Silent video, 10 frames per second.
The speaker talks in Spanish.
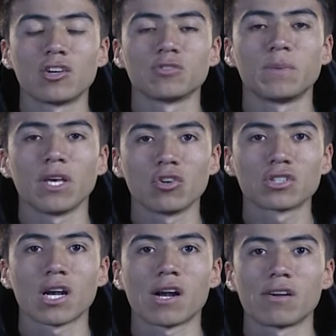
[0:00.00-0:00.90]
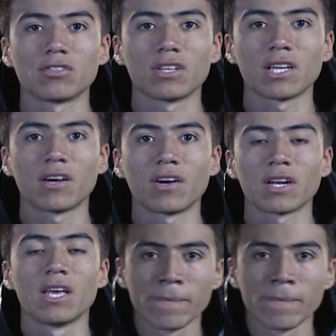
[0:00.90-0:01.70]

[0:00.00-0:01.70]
los videos que acabaron de grabar.